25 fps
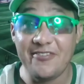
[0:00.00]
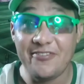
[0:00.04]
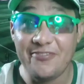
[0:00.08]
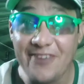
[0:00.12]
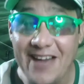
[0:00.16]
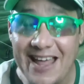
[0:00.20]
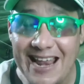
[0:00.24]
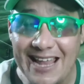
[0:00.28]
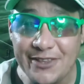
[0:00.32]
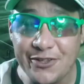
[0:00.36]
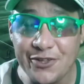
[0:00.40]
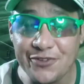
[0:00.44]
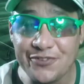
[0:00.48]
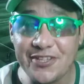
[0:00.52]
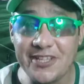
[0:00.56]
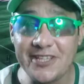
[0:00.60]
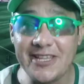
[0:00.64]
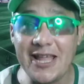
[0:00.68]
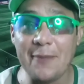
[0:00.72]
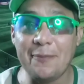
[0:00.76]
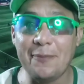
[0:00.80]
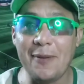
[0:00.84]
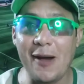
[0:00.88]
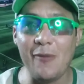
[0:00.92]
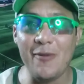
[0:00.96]
Fala
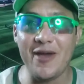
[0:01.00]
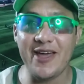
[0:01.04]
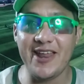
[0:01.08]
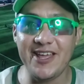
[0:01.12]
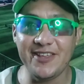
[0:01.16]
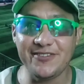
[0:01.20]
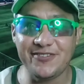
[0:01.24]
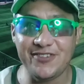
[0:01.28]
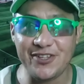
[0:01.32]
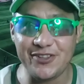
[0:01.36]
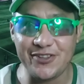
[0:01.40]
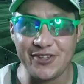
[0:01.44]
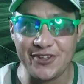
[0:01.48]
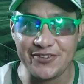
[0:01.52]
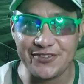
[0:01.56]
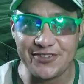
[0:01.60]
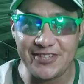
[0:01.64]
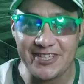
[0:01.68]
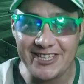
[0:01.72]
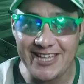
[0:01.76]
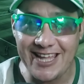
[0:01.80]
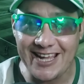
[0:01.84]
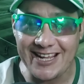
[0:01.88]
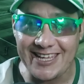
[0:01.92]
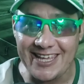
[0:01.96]
torcida palmeirense,
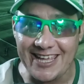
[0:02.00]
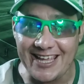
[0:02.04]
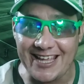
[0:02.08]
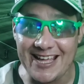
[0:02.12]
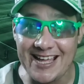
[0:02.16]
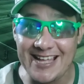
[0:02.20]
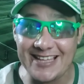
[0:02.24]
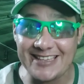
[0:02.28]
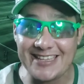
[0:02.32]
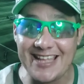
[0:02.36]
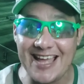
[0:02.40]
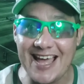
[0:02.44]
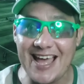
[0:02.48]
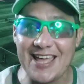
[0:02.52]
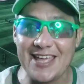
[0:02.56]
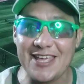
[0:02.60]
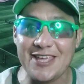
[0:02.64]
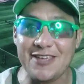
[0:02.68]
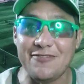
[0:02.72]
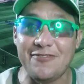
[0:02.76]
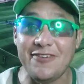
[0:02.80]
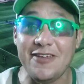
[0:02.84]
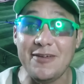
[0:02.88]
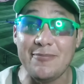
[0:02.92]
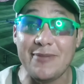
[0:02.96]
torcida que canta
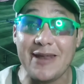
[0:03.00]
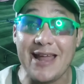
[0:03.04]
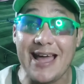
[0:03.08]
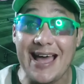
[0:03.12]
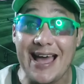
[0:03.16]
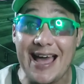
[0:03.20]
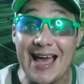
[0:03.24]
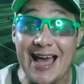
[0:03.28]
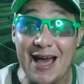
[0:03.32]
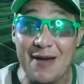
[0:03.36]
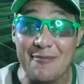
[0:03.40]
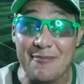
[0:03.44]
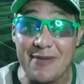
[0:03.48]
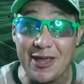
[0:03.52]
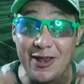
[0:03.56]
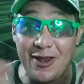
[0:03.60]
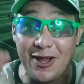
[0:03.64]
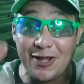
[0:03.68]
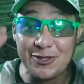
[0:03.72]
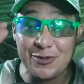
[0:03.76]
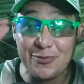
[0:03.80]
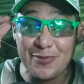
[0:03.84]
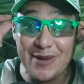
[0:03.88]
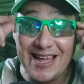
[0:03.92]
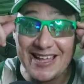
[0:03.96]
e vibra a
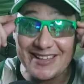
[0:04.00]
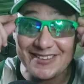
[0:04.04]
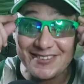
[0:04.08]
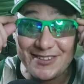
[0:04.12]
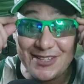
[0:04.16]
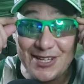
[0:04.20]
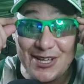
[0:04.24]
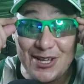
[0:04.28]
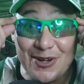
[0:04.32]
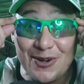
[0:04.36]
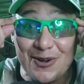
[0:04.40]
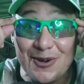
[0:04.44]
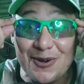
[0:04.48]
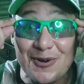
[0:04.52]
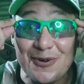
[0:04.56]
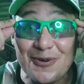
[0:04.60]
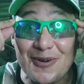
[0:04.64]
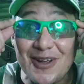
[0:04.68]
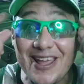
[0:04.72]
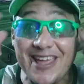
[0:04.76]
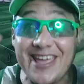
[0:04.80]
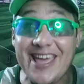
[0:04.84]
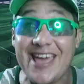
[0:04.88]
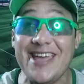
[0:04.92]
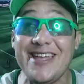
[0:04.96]
melhor do
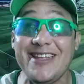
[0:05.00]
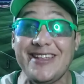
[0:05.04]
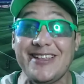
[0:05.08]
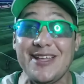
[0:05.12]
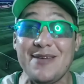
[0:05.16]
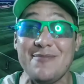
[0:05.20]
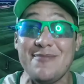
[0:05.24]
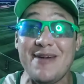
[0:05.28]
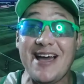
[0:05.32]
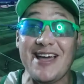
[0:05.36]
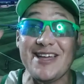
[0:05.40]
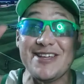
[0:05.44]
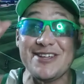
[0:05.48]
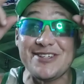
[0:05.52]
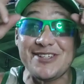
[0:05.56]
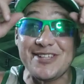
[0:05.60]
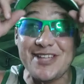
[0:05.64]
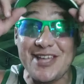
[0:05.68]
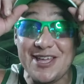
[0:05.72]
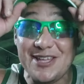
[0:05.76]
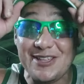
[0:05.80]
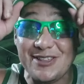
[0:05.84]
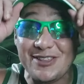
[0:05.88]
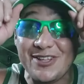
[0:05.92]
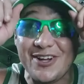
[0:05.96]
Brasil. Quem tem mais
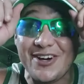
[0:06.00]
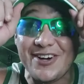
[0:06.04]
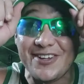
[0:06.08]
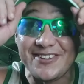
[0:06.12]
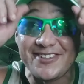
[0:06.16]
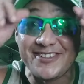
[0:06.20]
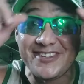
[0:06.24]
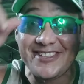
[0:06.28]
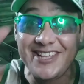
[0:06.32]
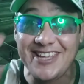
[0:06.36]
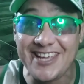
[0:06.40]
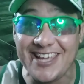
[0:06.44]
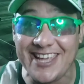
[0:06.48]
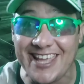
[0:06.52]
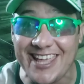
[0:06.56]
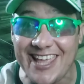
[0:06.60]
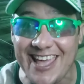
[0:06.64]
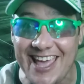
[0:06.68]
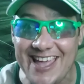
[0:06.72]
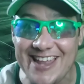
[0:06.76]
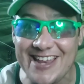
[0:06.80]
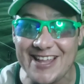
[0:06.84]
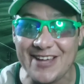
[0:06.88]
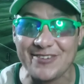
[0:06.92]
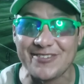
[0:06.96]
tem 12,
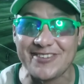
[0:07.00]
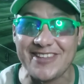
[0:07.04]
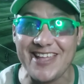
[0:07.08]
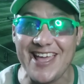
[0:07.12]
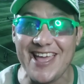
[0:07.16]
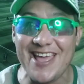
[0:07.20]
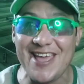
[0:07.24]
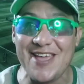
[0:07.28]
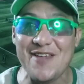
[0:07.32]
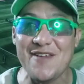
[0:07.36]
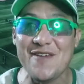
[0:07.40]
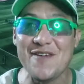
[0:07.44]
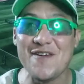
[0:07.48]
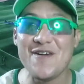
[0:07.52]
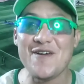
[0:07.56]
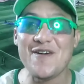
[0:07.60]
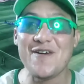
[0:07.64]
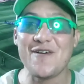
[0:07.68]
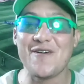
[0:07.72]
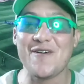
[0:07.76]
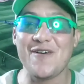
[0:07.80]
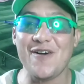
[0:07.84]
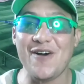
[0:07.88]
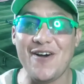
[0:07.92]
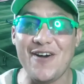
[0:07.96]
quem não tem,
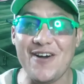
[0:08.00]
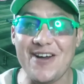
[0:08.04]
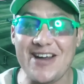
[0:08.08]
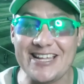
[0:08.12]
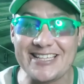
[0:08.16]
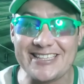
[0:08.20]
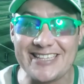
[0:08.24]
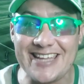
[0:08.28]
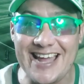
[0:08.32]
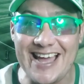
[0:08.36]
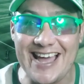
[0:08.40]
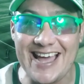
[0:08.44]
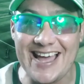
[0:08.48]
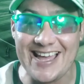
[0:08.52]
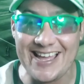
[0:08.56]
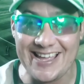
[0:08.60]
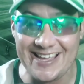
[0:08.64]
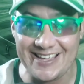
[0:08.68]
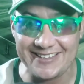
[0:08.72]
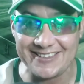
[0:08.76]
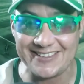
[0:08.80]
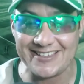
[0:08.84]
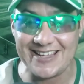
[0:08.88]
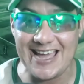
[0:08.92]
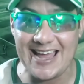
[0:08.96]
corre
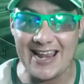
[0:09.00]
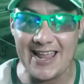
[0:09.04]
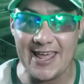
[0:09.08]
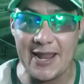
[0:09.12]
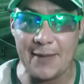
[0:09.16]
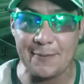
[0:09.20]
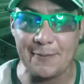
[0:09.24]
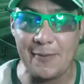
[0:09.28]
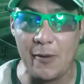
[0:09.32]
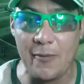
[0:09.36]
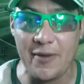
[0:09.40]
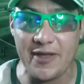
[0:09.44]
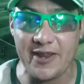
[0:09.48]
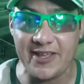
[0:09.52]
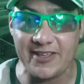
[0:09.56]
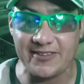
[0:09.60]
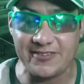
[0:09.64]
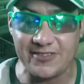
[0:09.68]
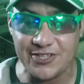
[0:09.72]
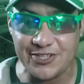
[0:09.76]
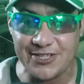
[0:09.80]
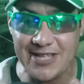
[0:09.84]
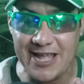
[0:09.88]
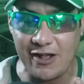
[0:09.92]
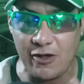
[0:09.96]
atrás. Galera
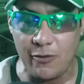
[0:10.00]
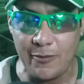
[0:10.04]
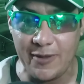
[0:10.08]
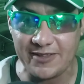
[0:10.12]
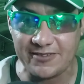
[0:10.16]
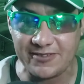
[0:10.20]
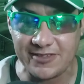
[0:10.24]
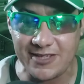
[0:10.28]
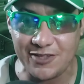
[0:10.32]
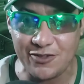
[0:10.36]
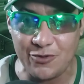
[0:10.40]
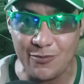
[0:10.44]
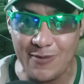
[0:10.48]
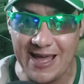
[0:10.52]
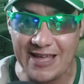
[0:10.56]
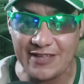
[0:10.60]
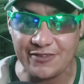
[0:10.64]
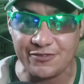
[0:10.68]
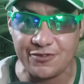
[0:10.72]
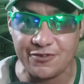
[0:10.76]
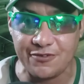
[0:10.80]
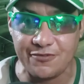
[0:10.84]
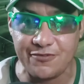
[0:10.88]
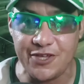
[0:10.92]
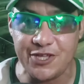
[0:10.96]
palmeirense, está começando
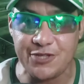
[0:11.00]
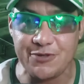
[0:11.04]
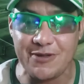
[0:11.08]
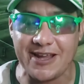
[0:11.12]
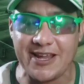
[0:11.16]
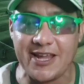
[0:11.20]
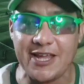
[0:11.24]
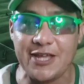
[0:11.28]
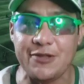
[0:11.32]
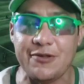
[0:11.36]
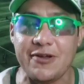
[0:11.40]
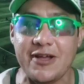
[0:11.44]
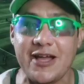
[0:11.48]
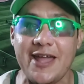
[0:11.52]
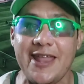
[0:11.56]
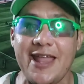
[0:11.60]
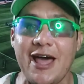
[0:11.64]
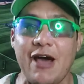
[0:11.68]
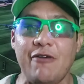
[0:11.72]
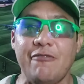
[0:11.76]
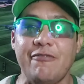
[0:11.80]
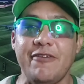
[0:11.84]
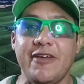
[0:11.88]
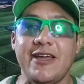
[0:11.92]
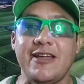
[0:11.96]
mais um vídeo aqui no
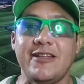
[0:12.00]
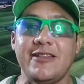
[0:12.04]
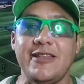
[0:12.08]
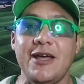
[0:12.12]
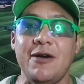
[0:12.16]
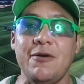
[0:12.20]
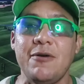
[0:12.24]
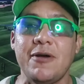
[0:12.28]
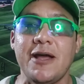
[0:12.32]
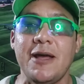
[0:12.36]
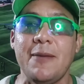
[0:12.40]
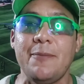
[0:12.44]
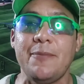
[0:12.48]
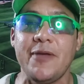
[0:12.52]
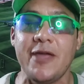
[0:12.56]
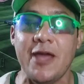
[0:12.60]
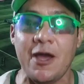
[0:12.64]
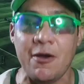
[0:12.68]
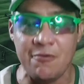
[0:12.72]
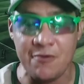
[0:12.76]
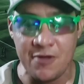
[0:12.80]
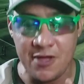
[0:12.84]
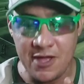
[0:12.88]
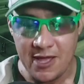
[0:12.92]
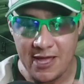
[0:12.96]
canal Verdão
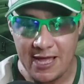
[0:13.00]
Campeão,